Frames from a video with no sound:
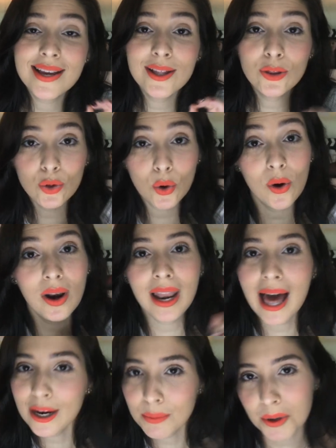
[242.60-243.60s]
Retro
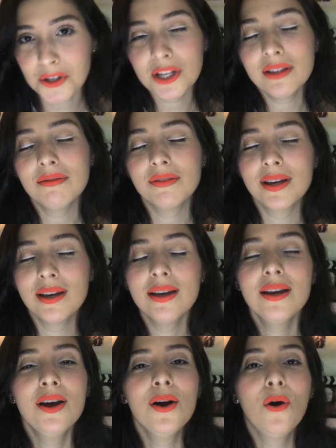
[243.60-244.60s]
lá no meu GTV
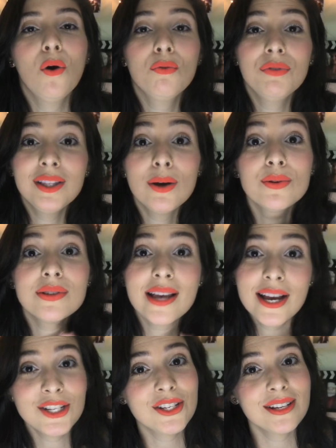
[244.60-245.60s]
com vídeos
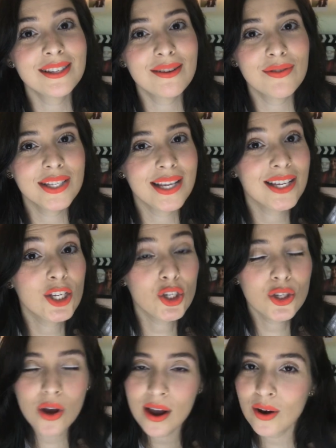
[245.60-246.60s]
extras que você
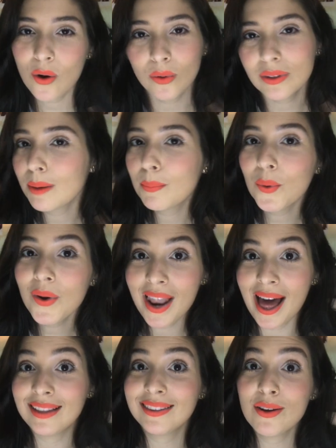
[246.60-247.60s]
só encontra por
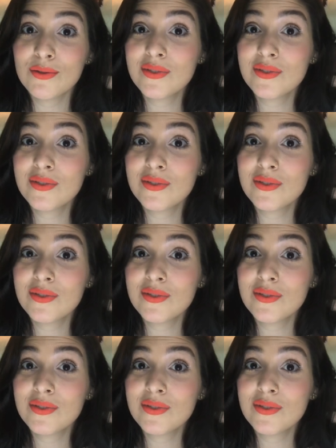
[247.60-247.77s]
lá, tá?